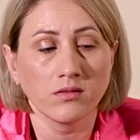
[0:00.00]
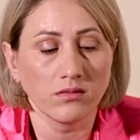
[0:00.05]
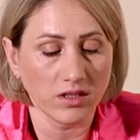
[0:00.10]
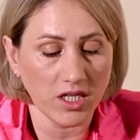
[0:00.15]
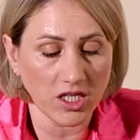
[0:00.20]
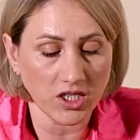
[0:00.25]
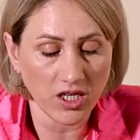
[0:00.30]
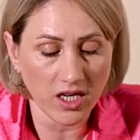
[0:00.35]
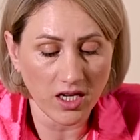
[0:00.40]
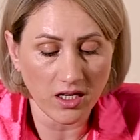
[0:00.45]

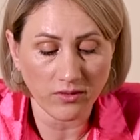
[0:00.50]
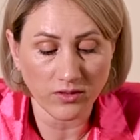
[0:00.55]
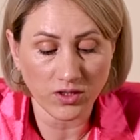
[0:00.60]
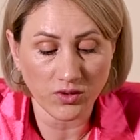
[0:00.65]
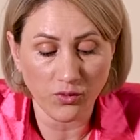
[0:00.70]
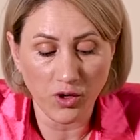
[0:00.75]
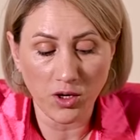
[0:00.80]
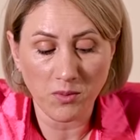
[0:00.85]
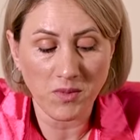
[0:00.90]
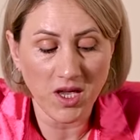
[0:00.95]
даже
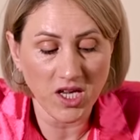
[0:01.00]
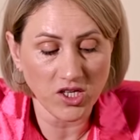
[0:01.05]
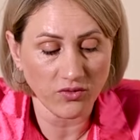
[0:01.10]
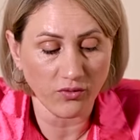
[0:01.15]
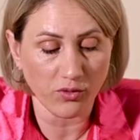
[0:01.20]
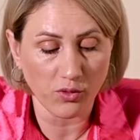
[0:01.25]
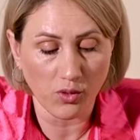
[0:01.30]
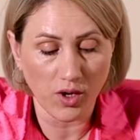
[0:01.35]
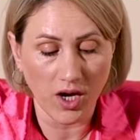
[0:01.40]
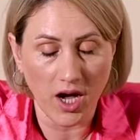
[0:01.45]
свой
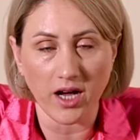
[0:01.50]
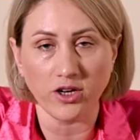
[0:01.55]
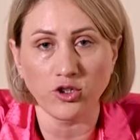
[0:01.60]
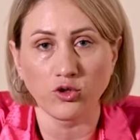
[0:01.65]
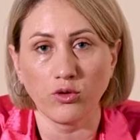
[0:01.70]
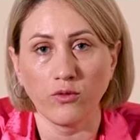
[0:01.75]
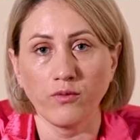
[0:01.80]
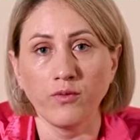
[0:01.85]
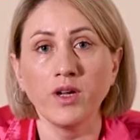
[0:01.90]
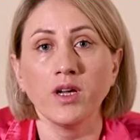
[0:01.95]
меч в руках,
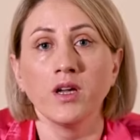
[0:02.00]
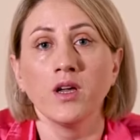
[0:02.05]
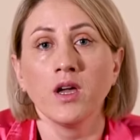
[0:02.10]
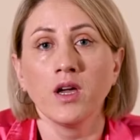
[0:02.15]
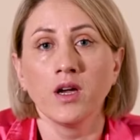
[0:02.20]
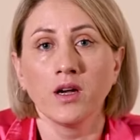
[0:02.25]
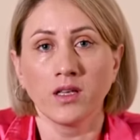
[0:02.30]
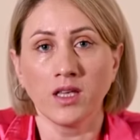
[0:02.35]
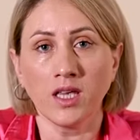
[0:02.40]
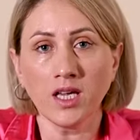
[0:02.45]
что вы
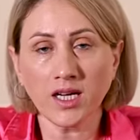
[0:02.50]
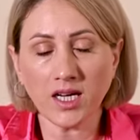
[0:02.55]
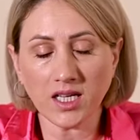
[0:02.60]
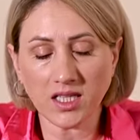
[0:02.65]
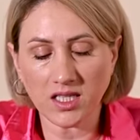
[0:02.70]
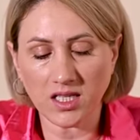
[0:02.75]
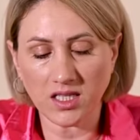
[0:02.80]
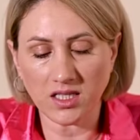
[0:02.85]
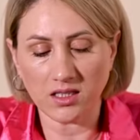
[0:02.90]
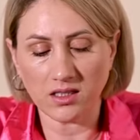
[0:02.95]
не
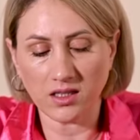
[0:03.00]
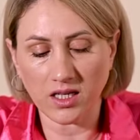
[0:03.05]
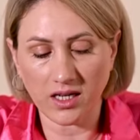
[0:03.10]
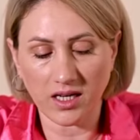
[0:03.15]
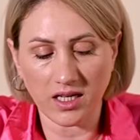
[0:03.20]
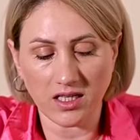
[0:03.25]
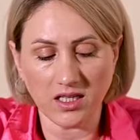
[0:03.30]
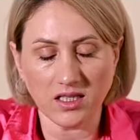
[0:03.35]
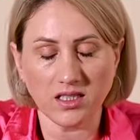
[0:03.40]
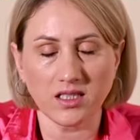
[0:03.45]
хотите
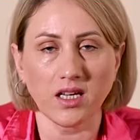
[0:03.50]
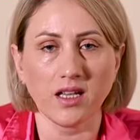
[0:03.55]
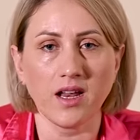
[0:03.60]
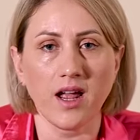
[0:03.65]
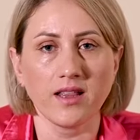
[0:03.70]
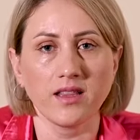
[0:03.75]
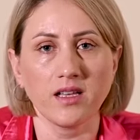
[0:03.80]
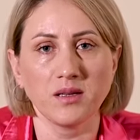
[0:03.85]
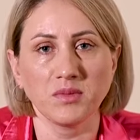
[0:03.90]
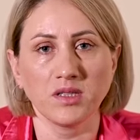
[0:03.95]
находиться
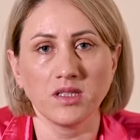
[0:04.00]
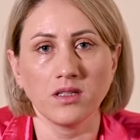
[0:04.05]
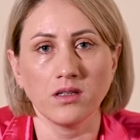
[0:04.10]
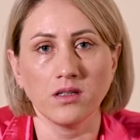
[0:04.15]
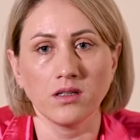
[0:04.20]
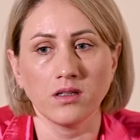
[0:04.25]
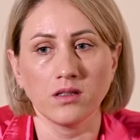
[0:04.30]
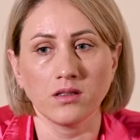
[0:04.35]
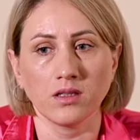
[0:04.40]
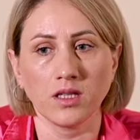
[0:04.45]
рядом
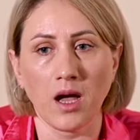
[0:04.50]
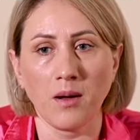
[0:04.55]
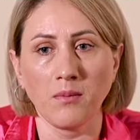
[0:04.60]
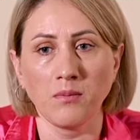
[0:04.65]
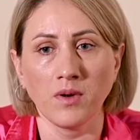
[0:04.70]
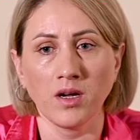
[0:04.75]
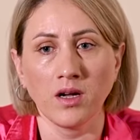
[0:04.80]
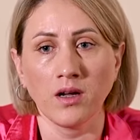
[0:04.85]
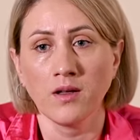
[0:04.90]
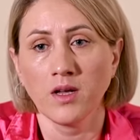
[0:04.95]
э,
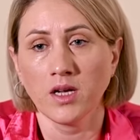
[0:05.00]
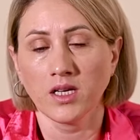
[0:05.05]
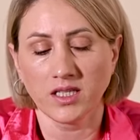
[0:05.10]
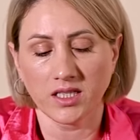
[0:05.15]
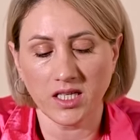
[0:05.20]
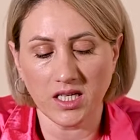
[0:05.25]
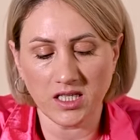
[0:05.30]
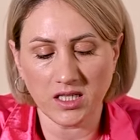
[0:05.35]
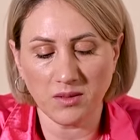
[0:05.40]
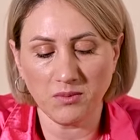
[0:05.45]
там
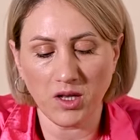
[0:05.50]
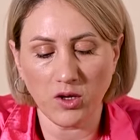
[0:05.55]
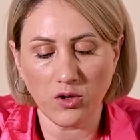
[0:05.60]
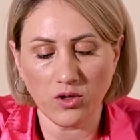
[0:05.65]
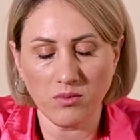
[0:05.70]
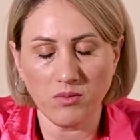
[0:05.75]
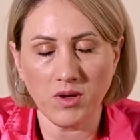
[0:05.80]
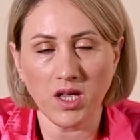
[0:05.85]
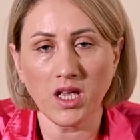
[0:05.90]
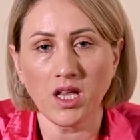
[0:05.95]
с этими
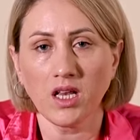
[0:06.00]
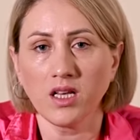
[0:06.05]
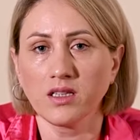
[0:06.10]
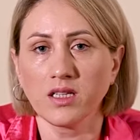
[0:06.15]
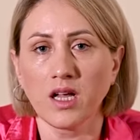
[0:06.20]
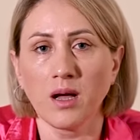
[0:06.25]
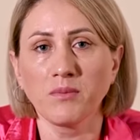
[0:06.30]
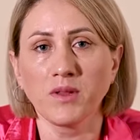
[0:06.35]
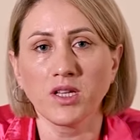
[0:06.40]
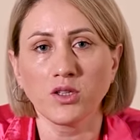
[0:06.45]
людьми или
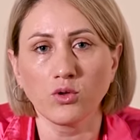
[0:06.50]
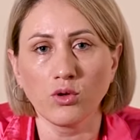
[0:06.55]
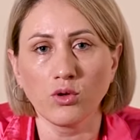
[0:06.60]
там на